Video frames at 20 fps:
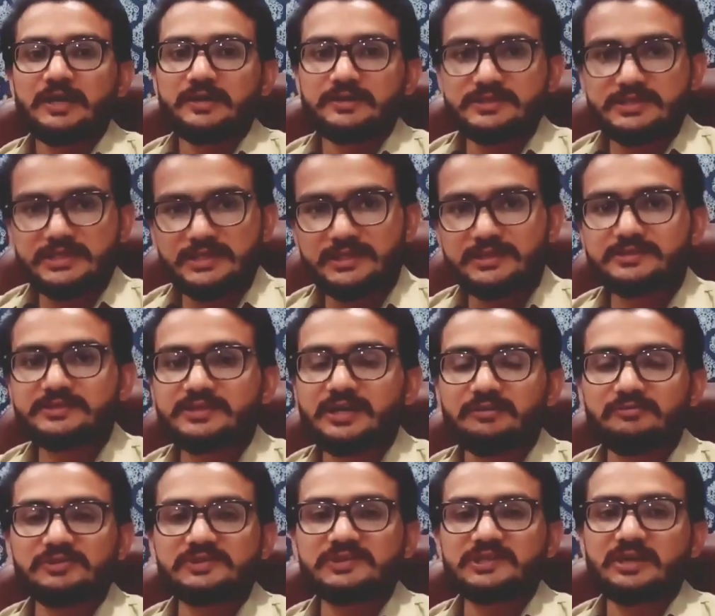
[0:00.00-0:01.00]
यही
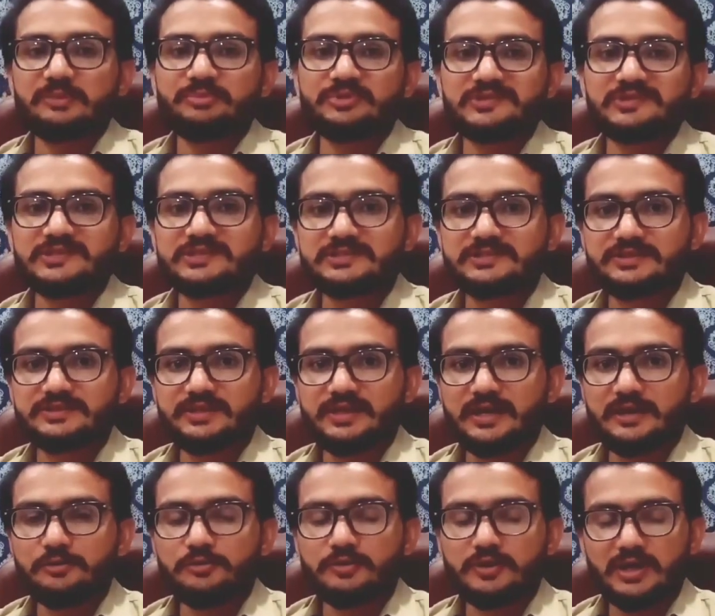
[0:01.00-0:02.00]
टावल्स का बिज़नेस किया
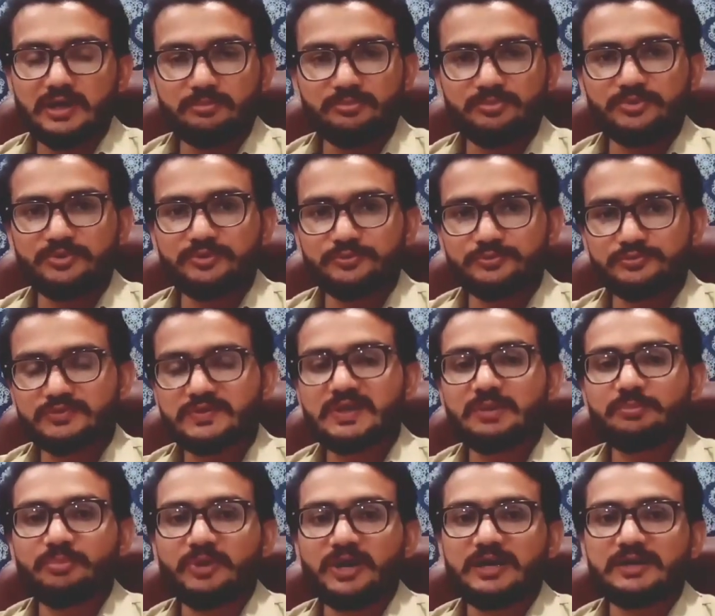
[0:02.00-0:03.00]
है और अब उसके
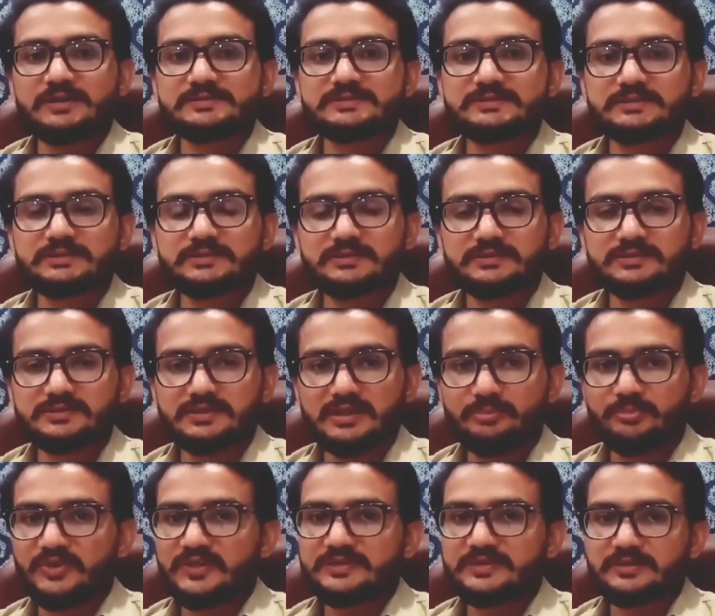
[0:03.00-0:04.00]
पास
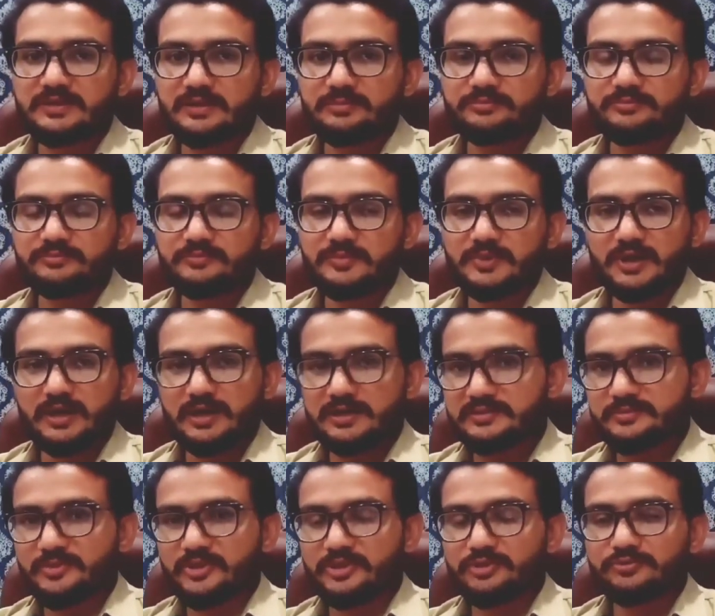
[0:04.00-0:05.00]
कम अज़ कम
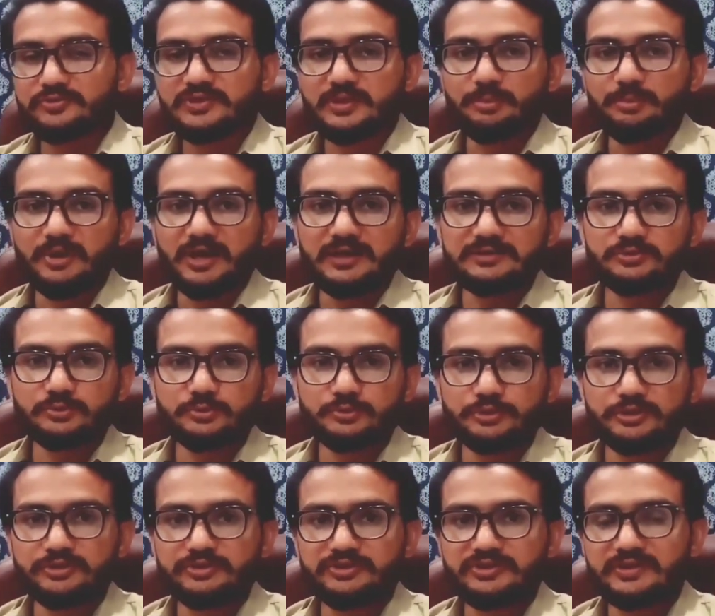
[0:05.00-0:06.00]
आज मेरी उससे बात हो
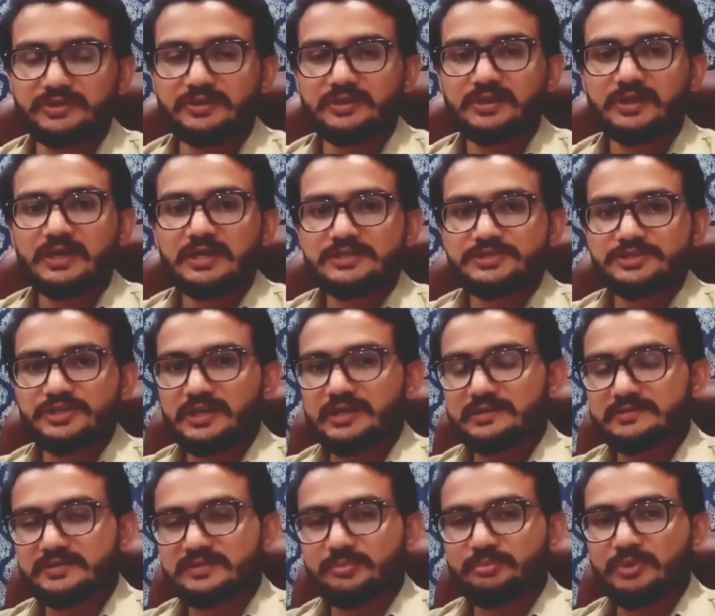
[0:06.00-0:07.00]
रही थी
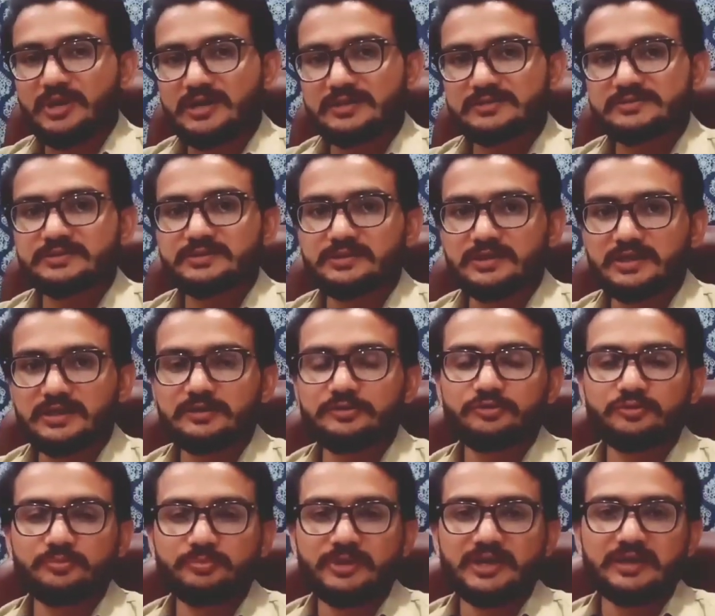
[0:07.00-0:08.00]
चार से पाँच लाख
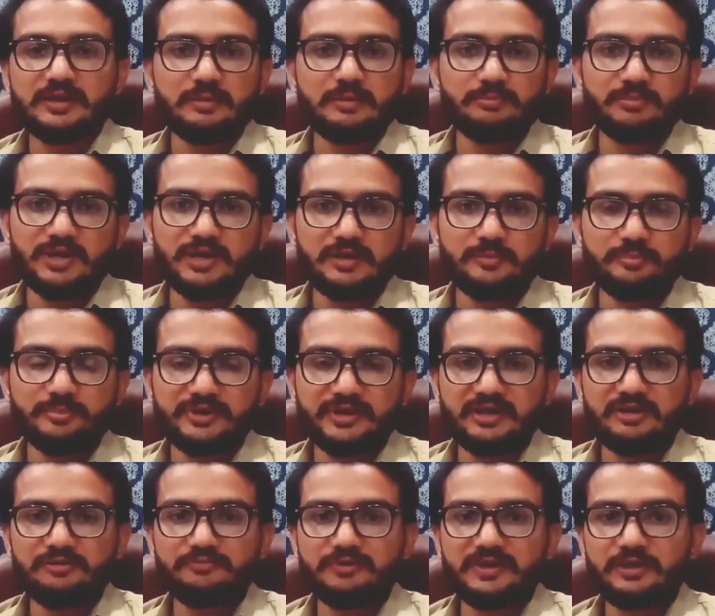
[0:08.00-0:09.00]
रुपए का माल
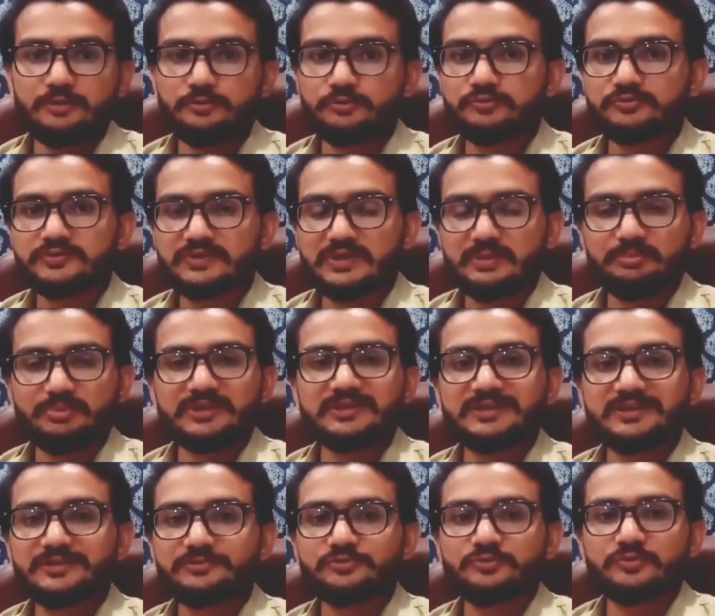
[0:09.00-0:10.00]
पड़ा हुआ है और उसने
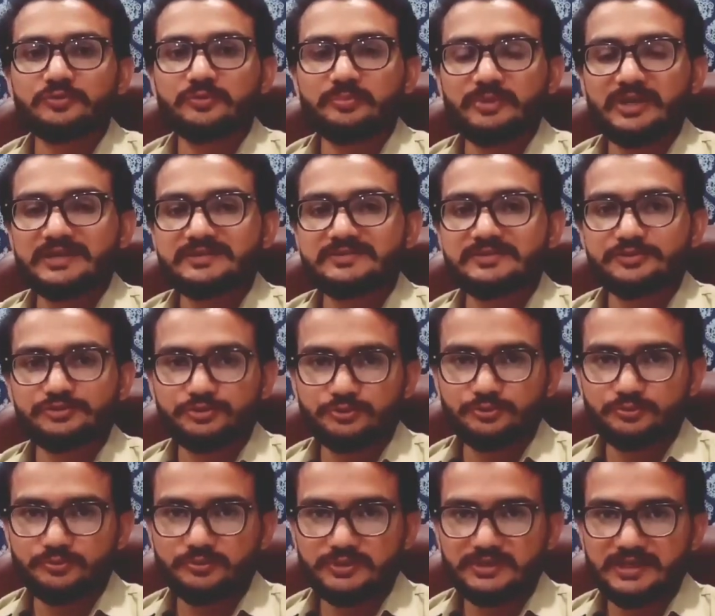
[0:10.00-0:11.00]
पंद्रह सौ रुपये से
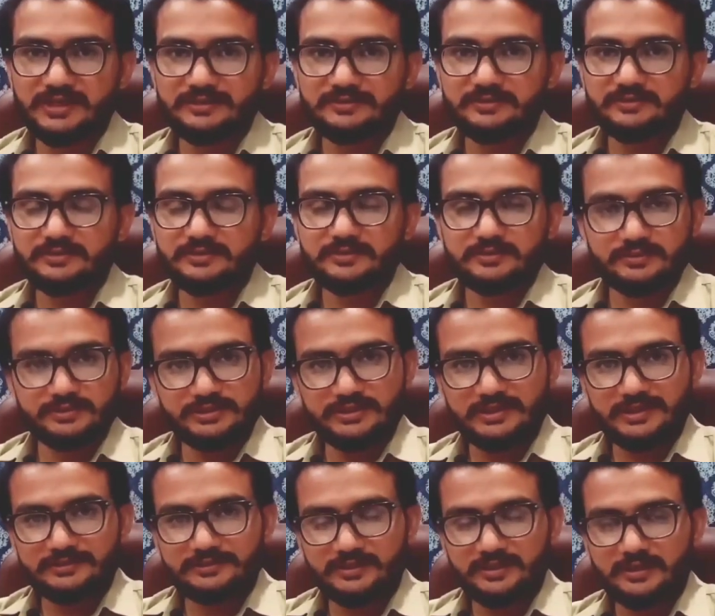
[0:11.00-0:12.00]
शुरू किया था
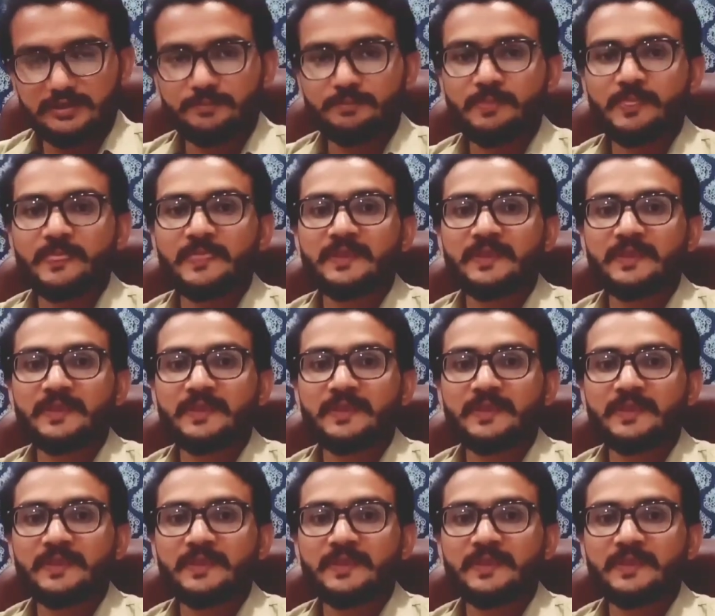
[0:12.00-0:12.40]
किया था